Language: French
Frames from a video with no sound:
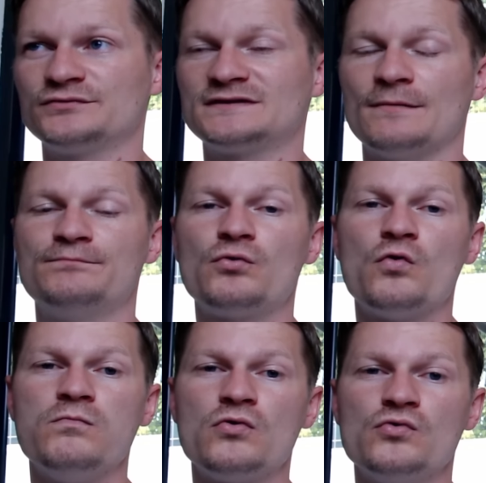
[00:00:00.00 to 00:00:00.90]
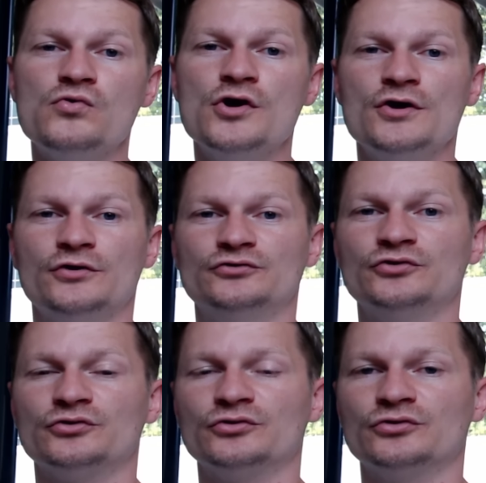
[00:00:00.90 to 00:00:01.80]
puisqu'il y a beaucoup, beaucoup
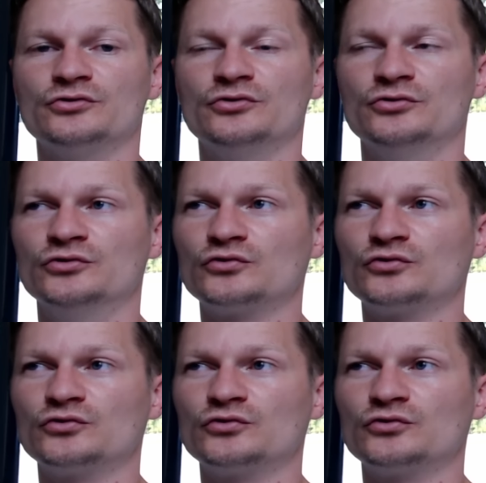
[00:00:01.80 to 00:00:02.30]
de,